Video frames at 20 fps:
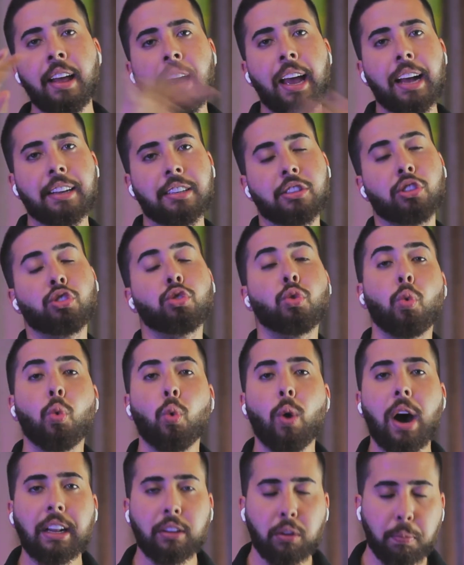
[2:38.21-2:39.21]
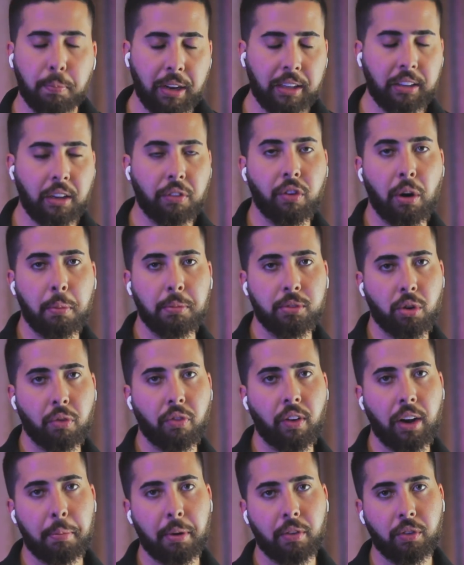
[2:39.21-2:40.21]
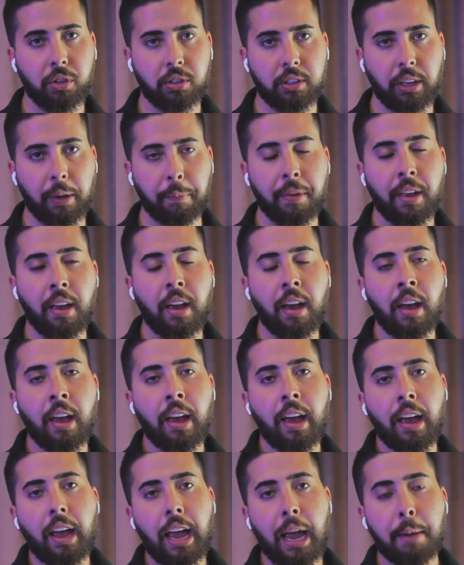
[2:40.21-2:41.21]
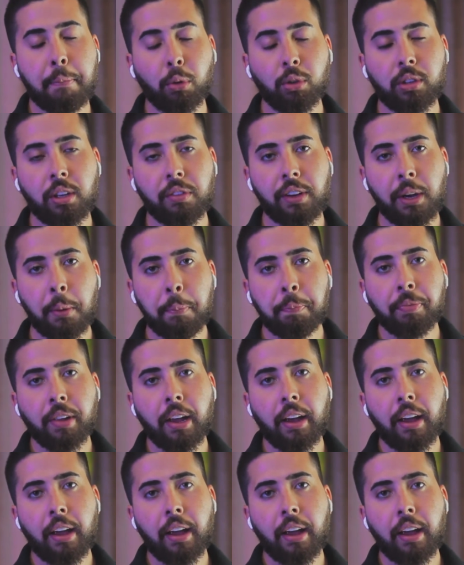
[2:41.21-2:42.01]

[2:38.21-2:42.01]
essas quatro plataformas que eu falei para você: Apple TV,